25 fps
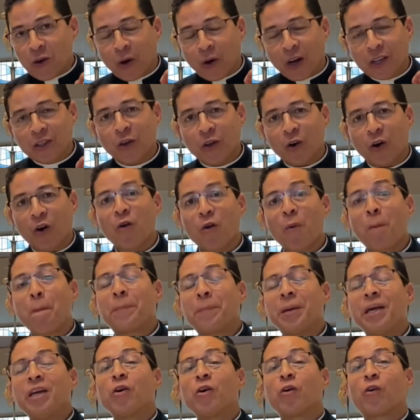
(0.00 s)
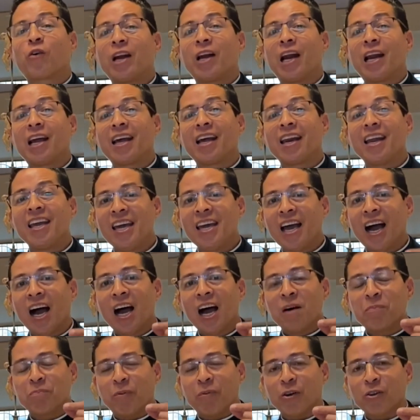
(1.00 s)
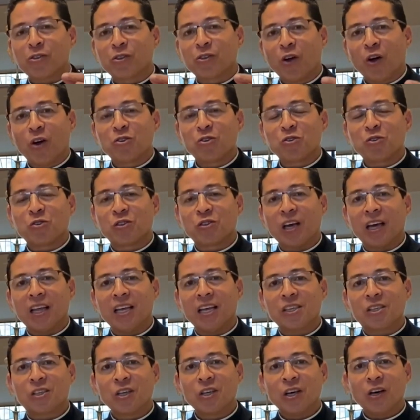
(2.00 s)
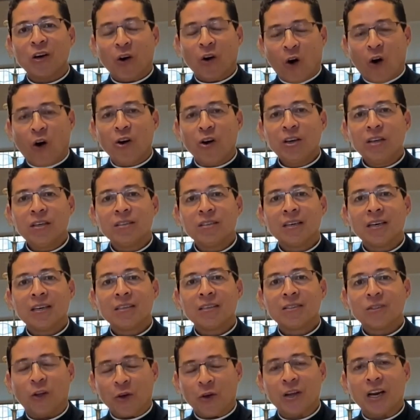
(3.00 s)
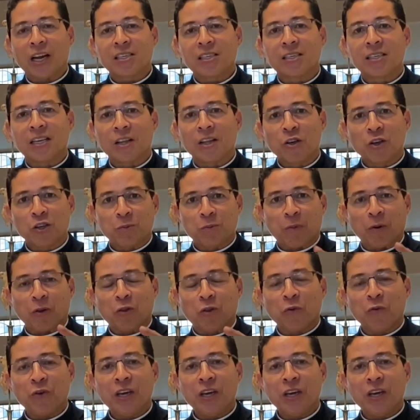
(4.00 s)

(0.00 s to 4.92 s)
cuando oro pido con alegría por todos ustedes. Hoy Doy gracias a Dios por tu